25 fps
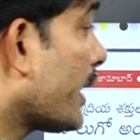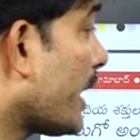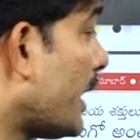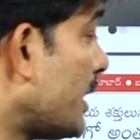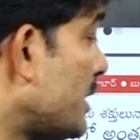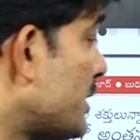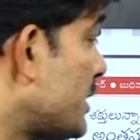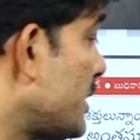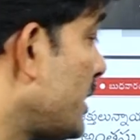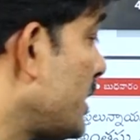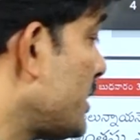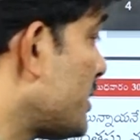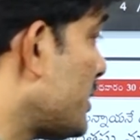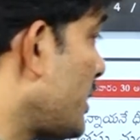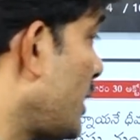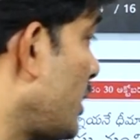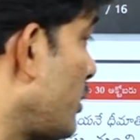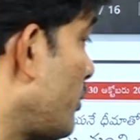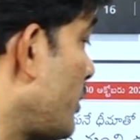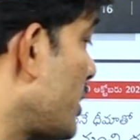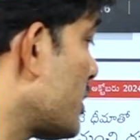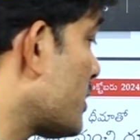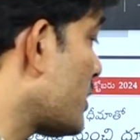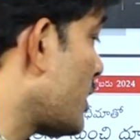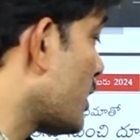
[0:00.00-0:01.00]
కంచే
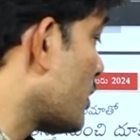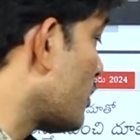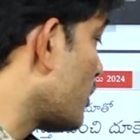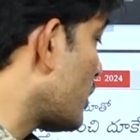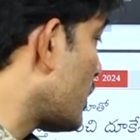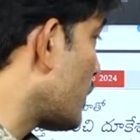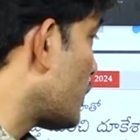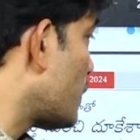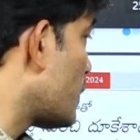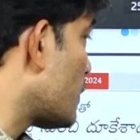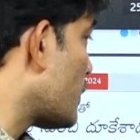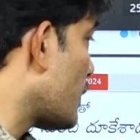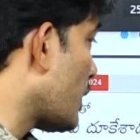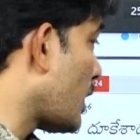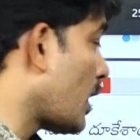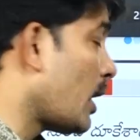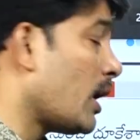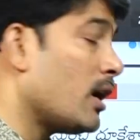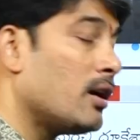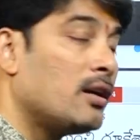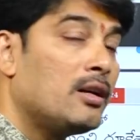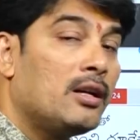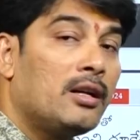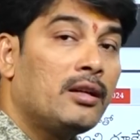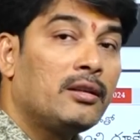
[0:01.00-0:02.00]
చేను వేసినట్టుంటుంది చూసిరా
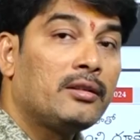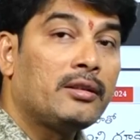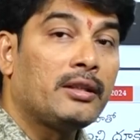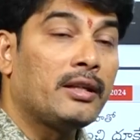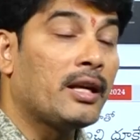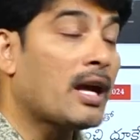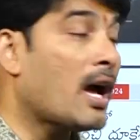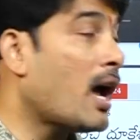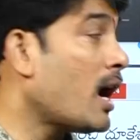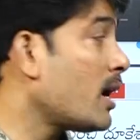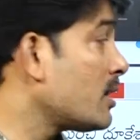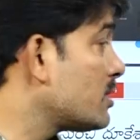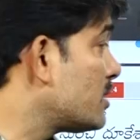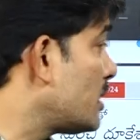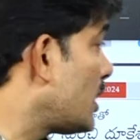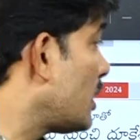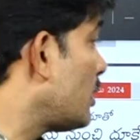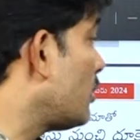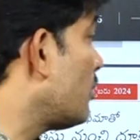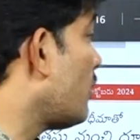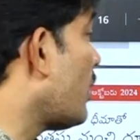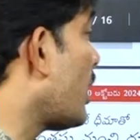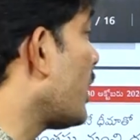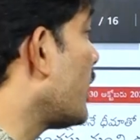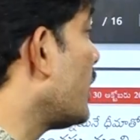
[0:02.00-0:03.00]
తిహార్
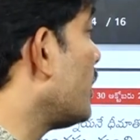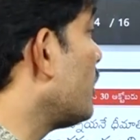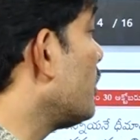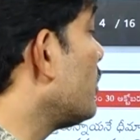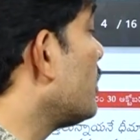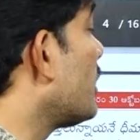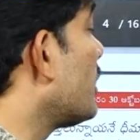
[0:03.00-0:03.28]
జైలు వాడిను